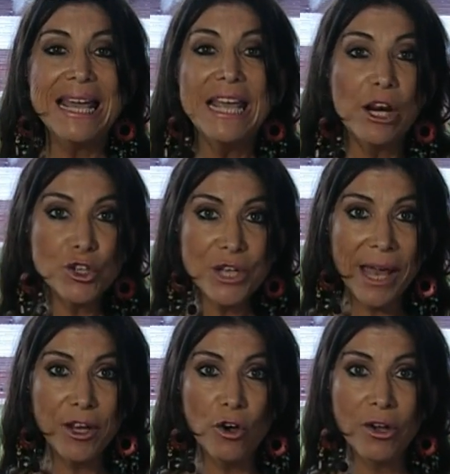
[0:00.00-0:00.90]
Y
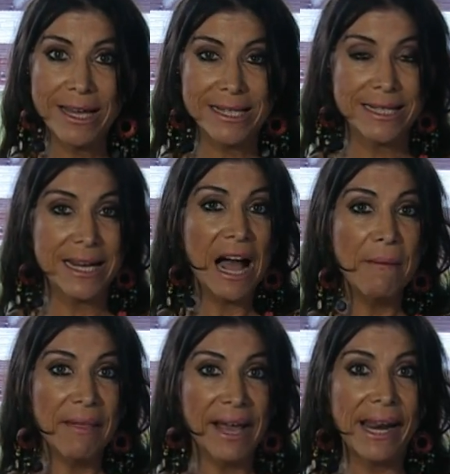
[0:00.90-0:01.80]
Rosario, que
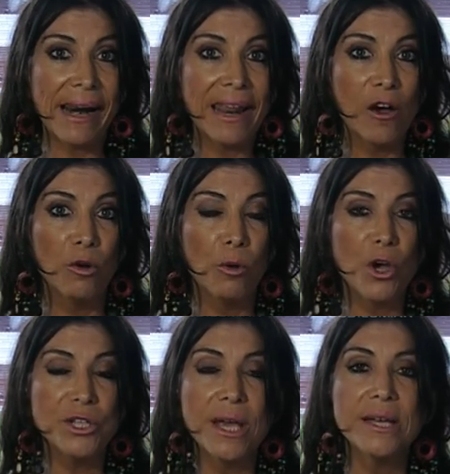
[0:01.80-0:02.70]
llegaba de ganarle a All
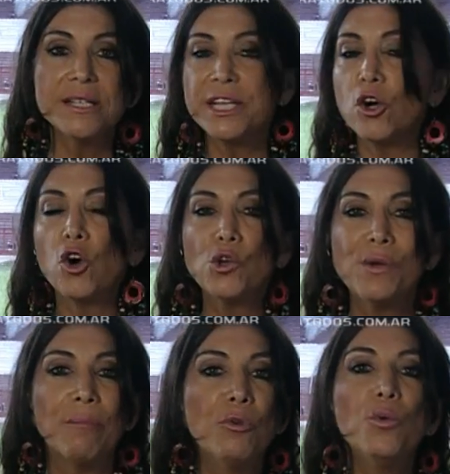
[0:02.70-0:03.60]
Boys, llegó con
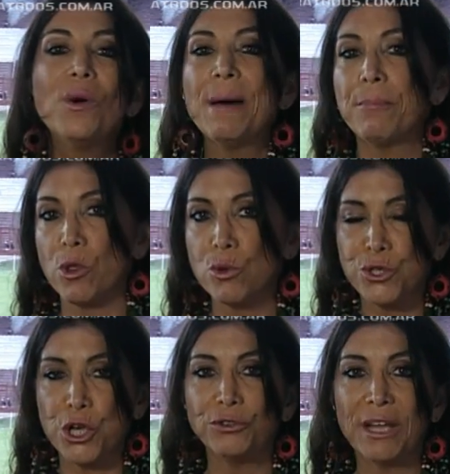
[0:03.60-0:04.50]
una muy buena
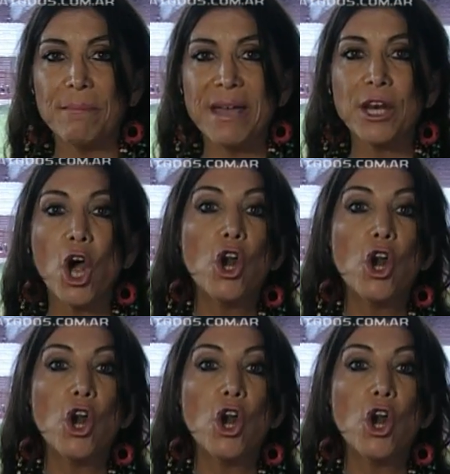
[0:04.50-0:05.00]
producción también.